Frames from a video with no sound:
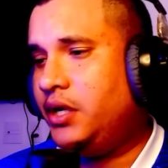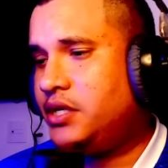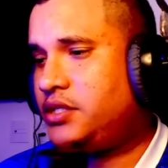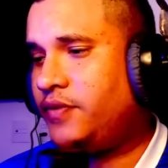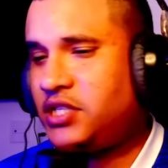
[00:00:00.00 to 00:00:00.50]

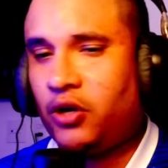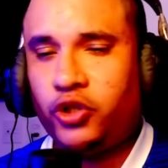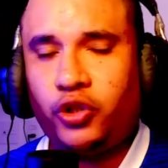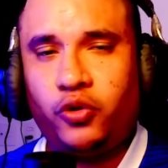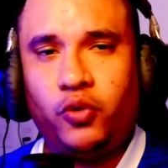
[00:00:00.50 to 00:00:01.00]
Se você
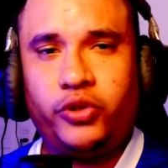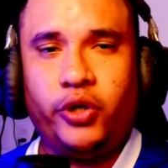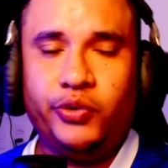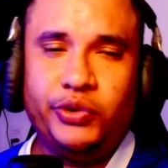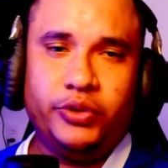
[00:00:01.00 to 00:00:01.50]
gostou do
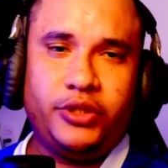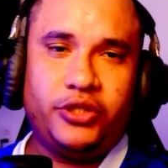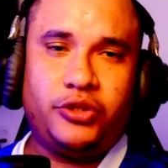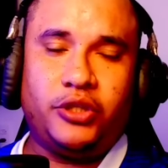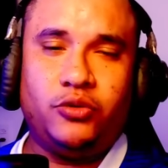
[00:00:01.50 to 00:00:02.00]
conteúdo,
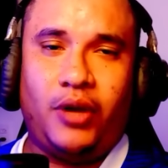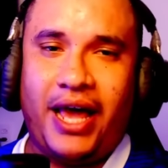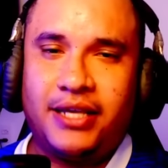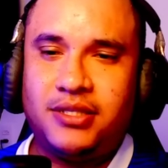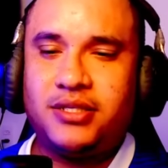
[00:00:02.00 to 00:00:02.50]
deixa o dedo no
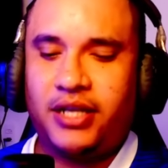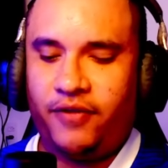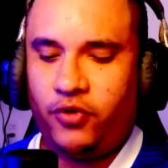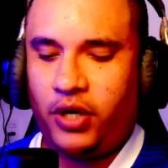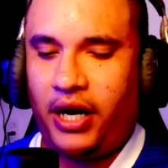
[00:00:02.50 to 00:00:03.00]
like, se
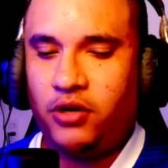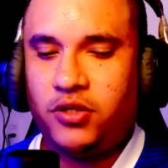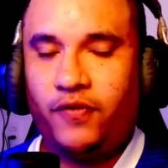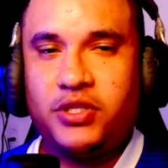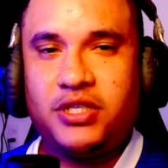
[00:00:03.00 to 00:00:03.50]
inscreve no canal se
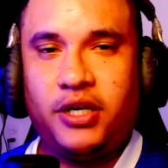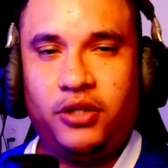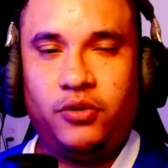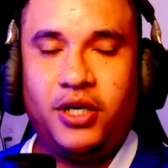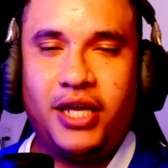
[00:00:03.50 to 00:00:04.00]
não for
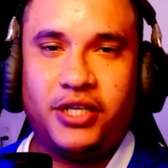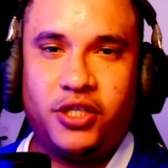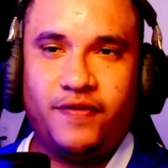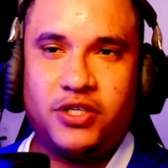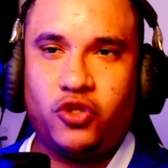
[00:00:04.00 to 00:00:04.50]
inscrito e
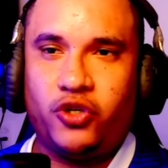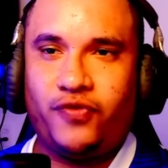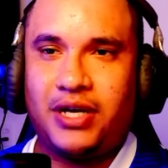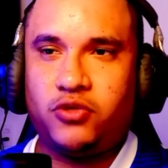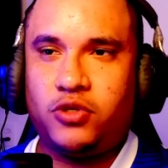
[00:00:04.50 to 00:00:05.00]
ativa as
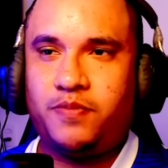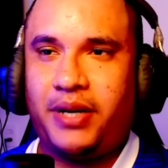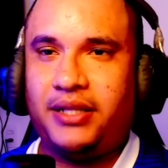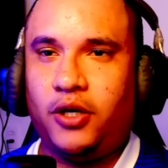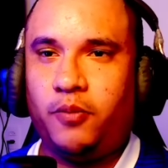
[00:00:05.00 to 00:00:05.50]
notificações
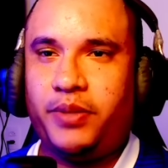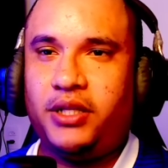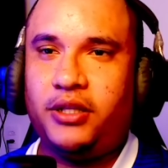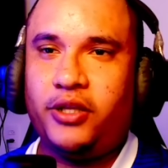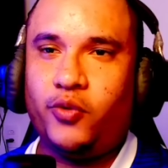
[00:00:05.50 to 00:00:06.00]
para não
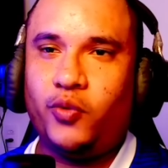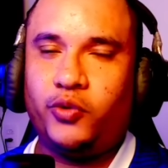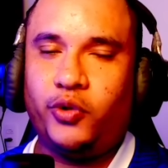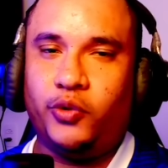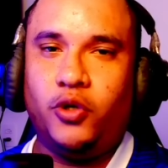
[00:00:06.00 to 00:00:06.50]
perder nenhum
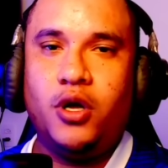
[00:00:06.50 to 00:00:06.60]
conteúdo.